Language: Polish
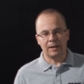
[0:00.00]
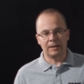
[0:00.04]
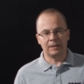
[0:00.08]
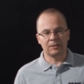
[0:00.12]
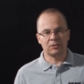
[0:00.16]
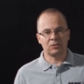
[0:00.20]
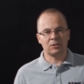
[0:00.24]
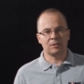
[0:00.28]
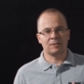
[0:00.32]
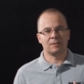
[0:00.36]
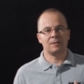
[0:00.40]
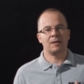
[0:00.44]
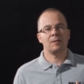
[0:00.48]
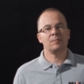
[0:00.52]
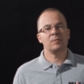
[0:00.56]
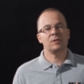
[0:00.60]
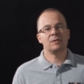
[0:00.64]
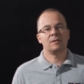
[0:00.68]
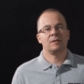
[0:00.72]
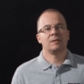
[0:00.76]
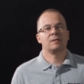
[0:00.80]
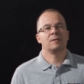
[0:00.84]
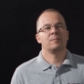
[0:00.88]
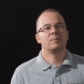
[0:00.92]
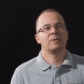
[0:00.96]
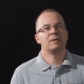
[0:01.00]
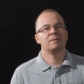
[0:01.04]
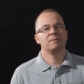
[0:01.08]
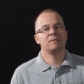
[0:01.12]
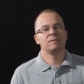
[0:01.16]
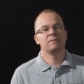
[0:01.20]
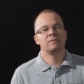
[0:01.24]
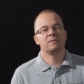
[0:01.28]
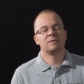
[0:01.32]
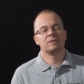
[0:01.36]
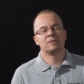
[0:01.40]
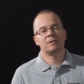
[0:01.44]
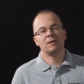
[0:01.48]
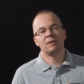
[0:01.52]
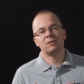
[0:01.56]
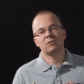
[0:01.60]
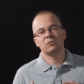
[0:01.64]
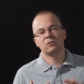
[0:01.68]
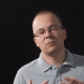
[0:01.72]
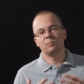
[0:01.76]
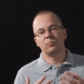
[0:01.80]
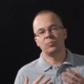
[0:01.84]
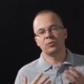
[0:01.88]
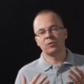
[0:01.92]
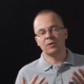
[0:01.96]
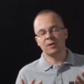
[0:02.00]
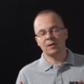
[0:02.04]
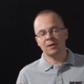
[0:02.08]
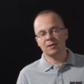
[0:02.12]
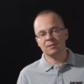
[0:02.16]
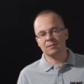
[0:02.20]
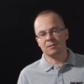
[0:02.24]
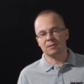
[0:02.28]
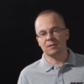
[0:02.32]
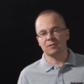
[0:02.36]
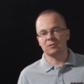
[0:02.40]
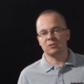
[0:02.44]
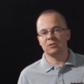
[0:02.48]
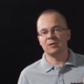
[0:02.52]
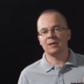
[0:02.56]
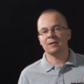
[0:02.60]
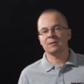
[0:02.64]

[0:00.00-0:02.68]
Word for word: ale czasami tak naprawdę wystarczy pokazać,